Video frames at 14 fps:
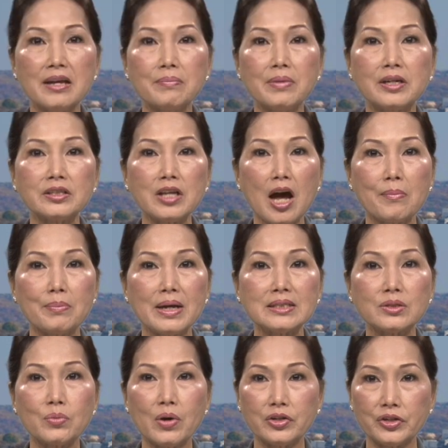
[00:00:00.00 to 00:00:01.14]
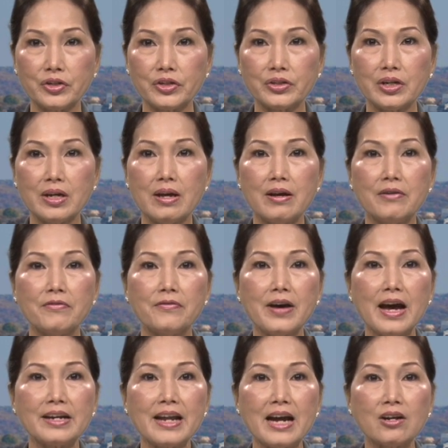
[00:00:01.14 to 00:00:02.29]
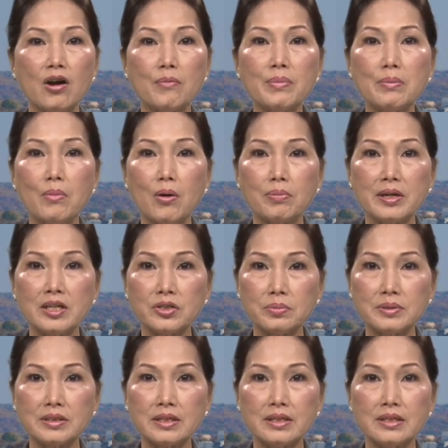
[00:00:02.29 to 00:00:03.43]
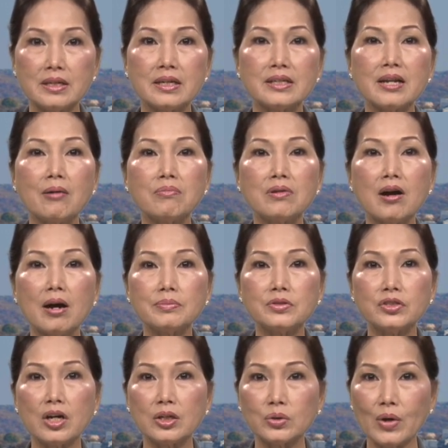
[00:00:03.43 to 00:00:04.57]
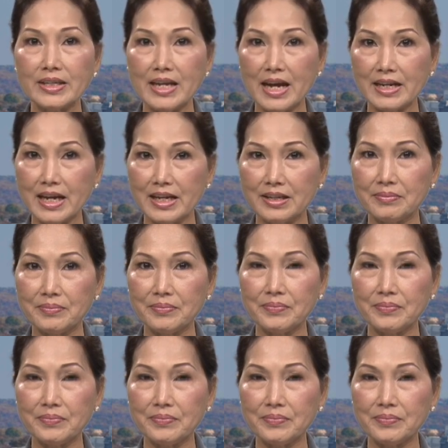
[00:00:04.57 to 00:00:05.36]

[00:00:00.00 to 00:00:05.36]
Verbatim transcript: bởi Thomas Water và đã có 11 kiến trúc sư đóng góp cho tòa nhà này.